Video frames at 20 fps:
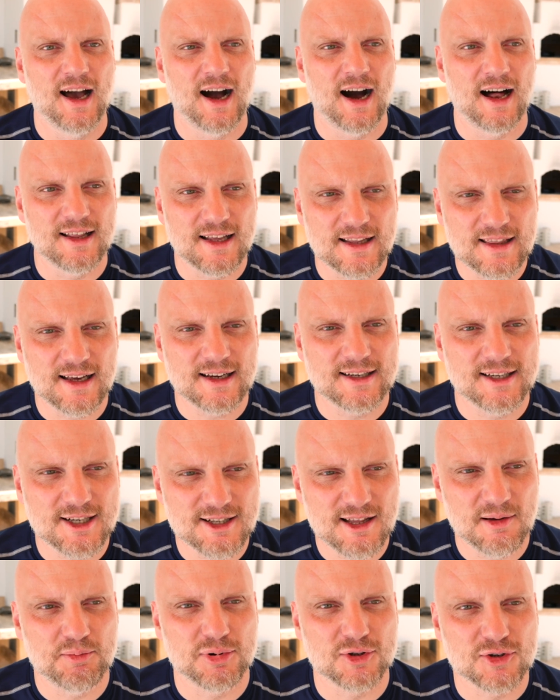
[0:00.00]
ale jednak
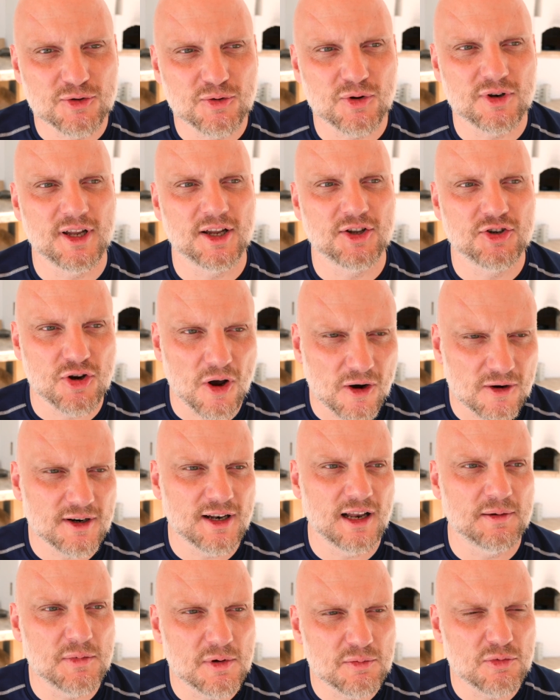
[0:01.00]
gdzieś tam podskórnie
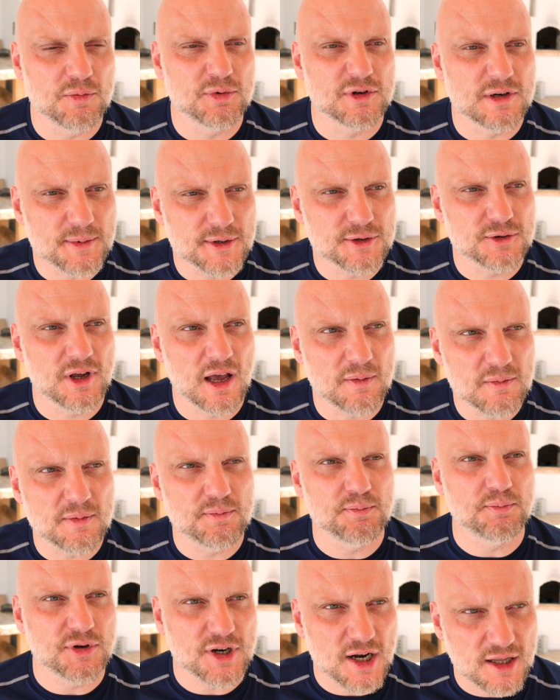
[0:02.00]
ciągle my mu przypisujemy
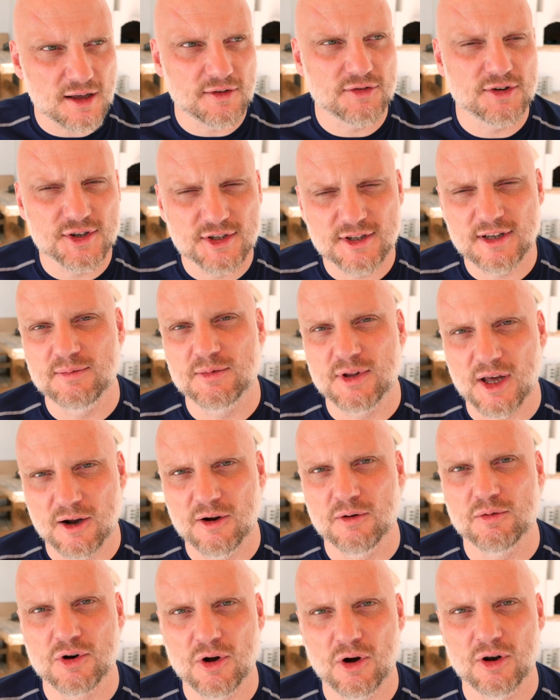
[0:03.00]
przede wszystkim
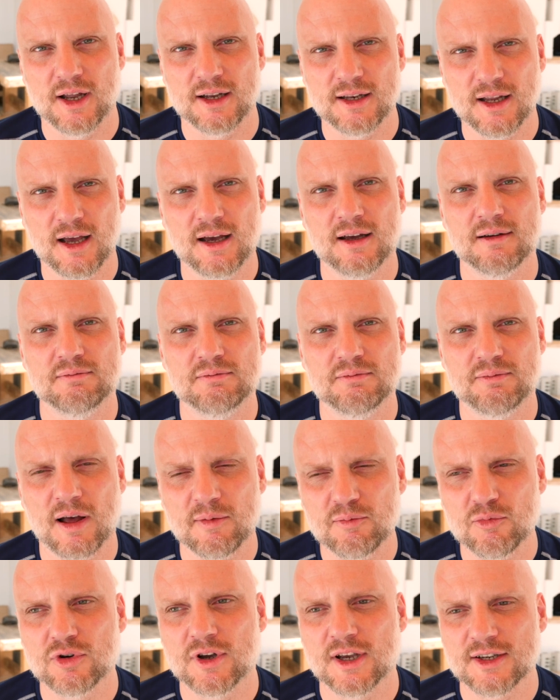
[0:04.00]
taką rolę, nie?
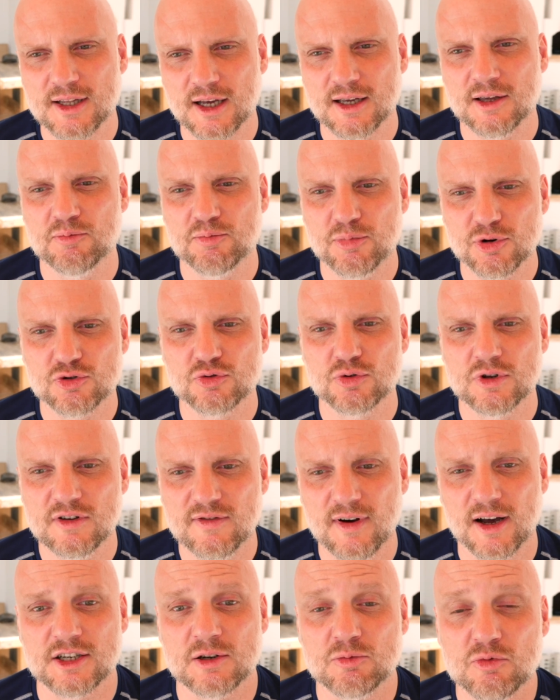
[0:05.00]
Pan Bóg jest takim
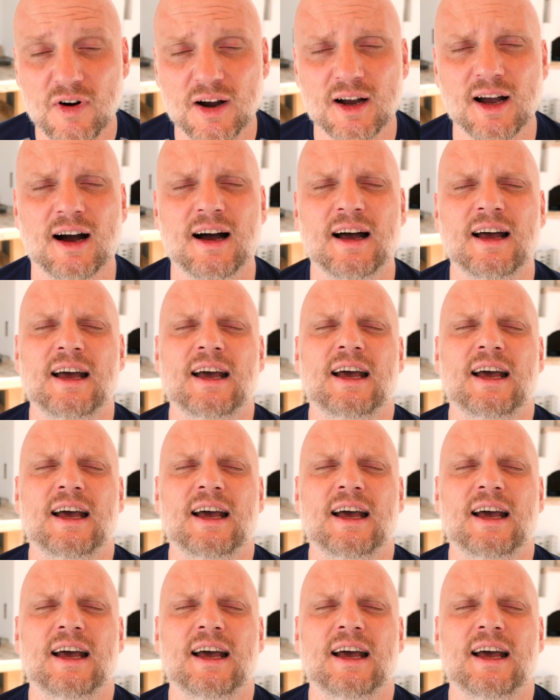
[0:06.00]
posługiwaczem. Uwaga!